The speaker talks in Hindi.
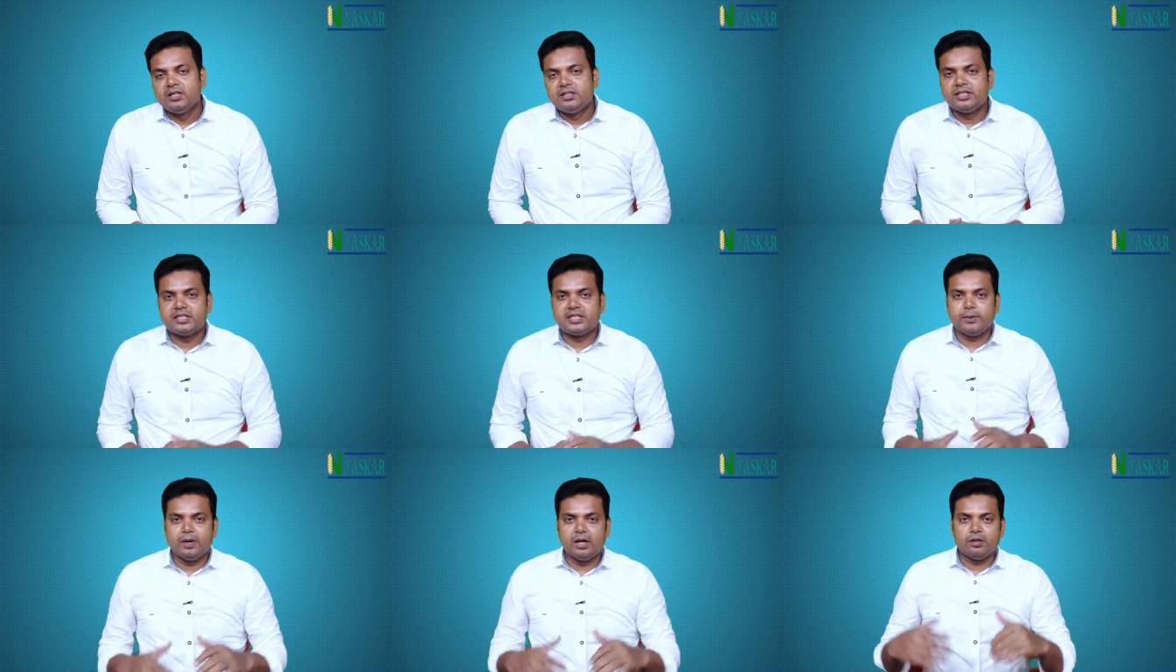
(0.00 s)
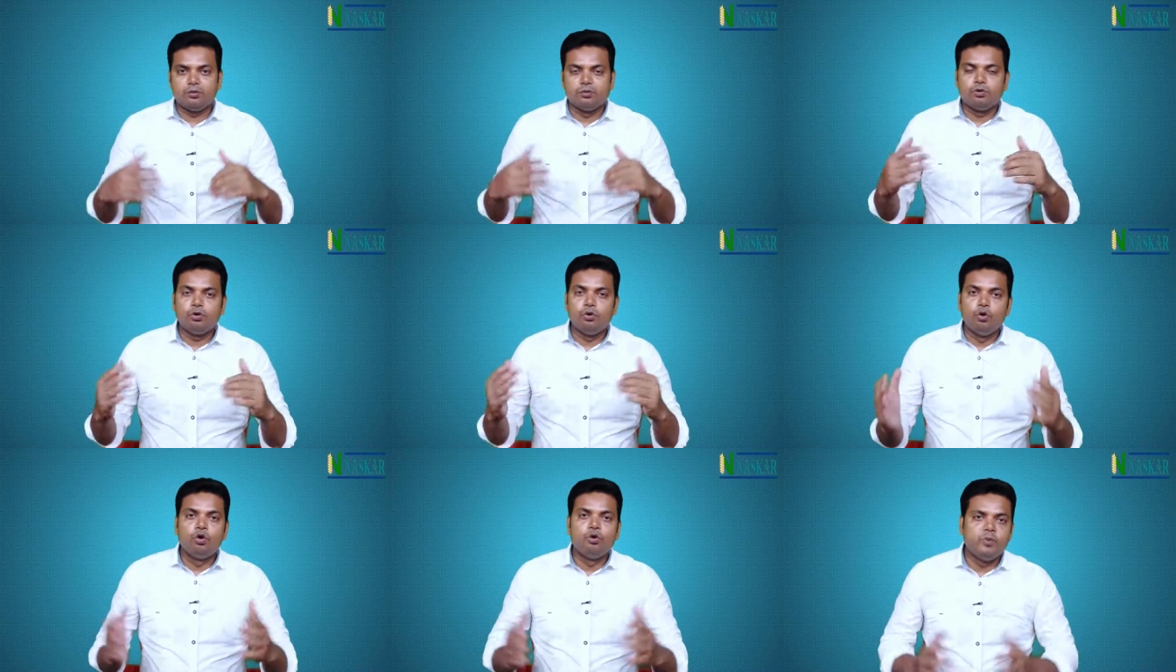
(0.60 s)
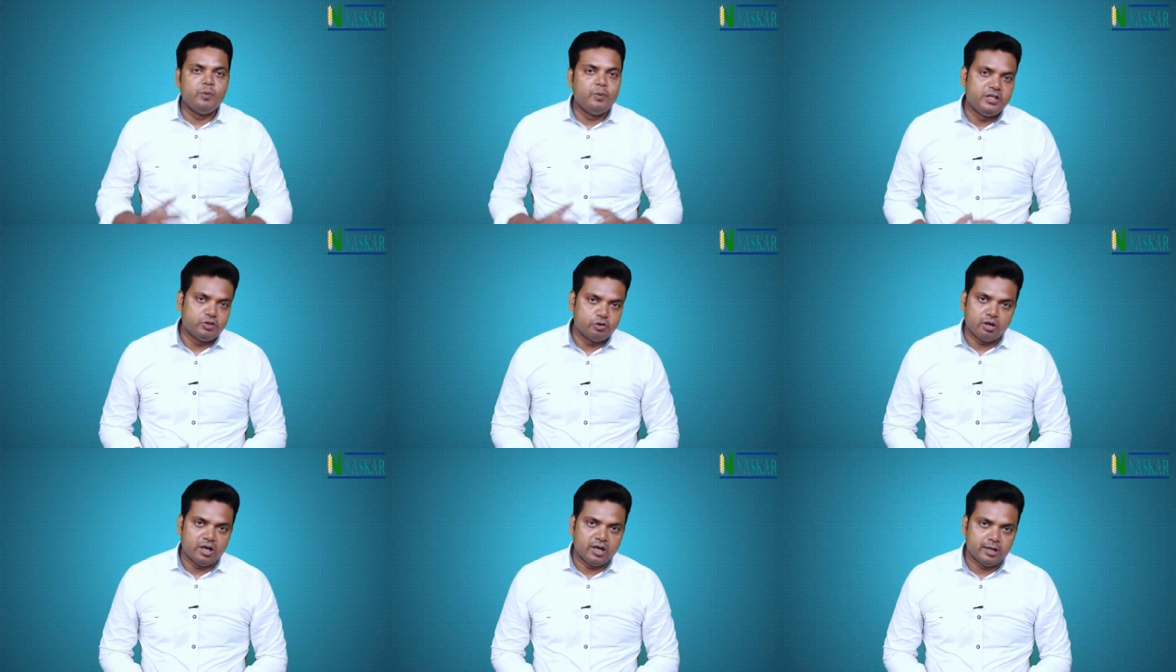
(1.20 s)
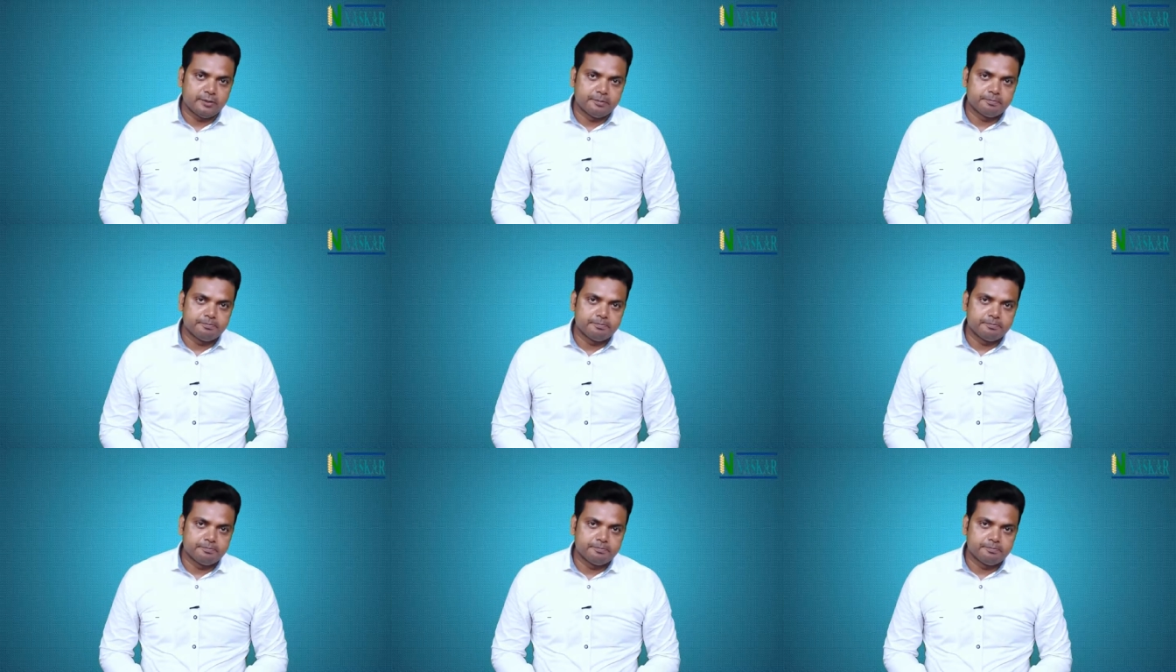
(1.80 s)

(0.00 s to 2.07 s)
जिसके बाद उनको लोन भी मिल चुका है